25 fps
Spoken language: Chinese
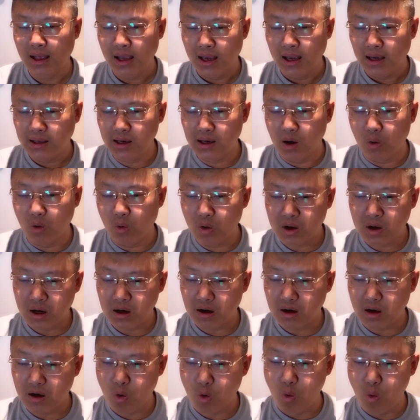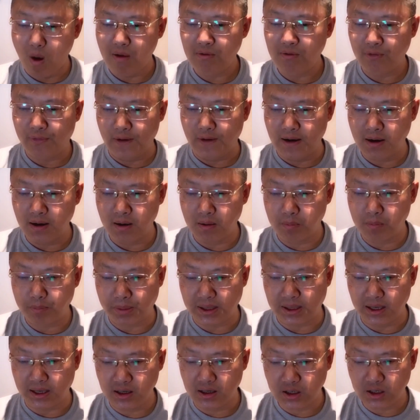有客观风，
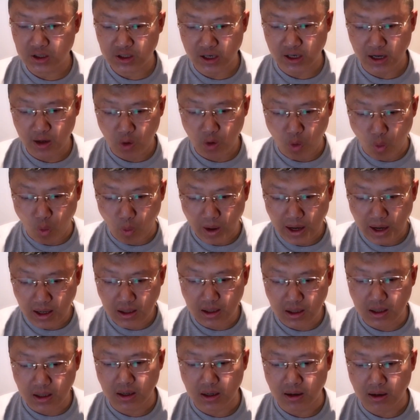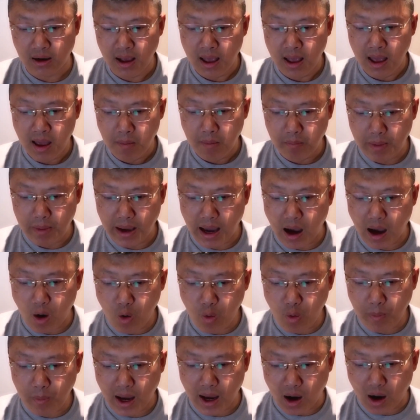凭谁回日？
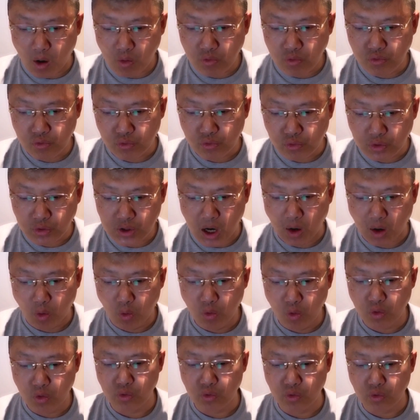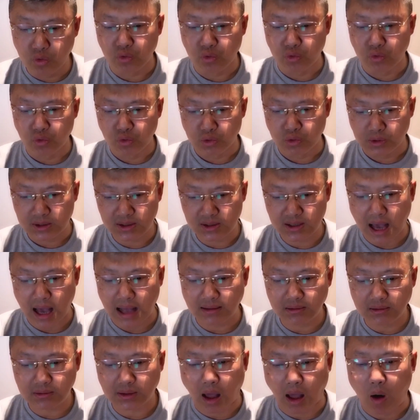渺渺与愁雨，
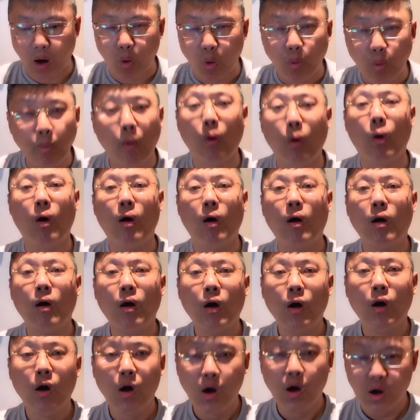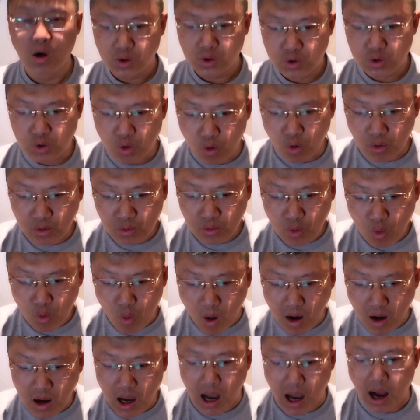三岛波。春
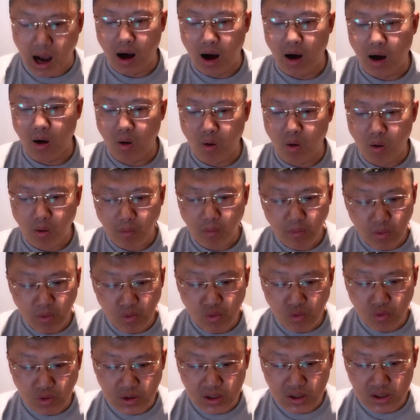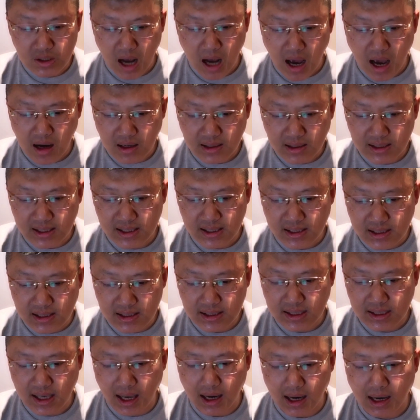光好，暮伤心，
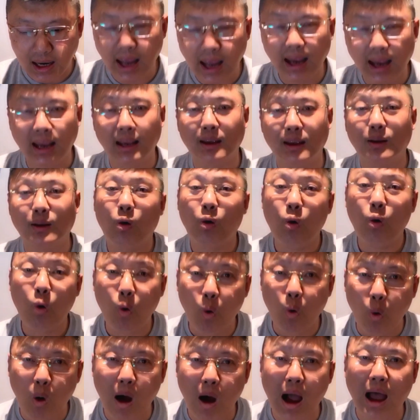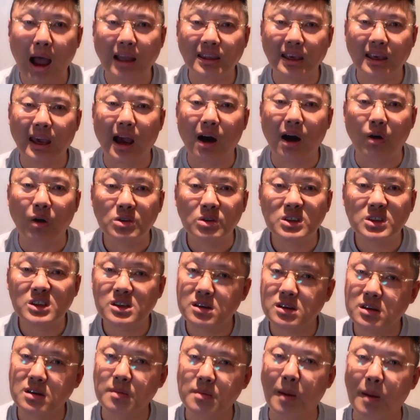见泪花鸟
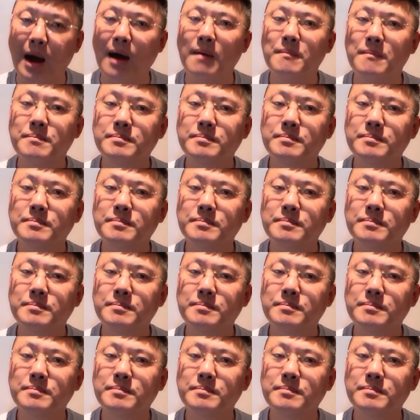知吗？